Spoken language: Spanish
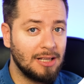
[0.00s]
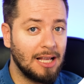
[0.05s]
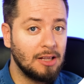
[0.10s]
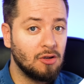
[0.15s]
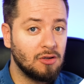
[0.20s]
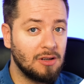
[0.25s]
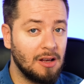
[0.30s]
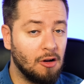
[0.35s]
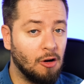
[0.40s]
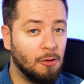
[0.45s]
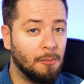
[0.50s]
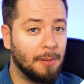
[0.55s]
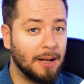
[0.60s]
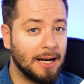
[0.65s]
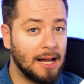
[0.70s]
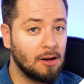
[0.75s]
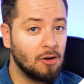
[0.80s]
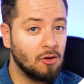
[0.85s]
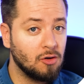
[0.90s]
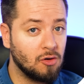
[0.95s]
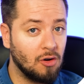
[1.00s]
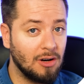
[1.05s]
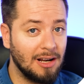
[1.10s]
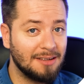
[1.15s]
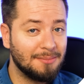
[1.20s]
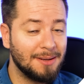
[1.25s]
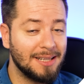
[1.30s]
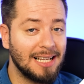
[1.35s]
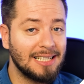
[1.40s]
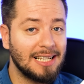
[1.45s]
datos y compararlos con
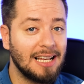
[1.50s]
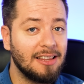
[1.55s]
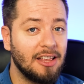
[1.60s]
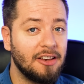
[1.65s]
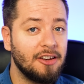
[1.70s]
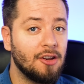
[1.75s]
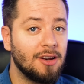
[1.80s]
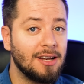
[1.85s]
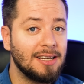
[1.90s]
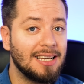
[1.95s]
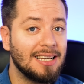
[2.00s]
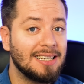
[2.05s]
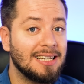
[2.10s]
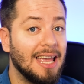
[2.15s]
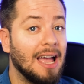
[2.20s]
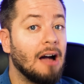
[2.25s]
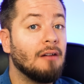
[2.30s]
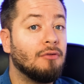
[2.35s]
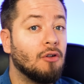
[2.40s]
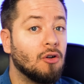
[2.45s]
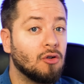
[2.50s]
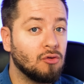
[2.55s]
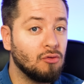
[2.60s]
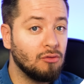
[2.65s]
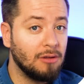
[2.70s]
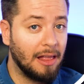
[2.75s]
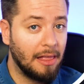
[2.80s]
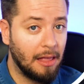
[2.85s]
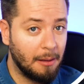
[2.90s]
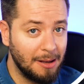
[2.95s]
las betas anteriores es que
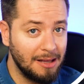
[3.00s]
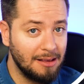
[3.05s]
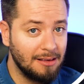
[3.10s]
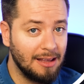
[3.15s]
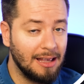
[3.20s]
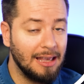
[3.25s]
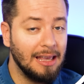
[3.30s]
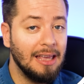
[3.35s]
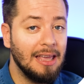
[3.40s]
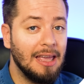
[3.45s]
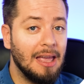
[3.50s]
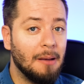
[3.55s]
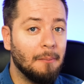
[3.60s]
afortunadamente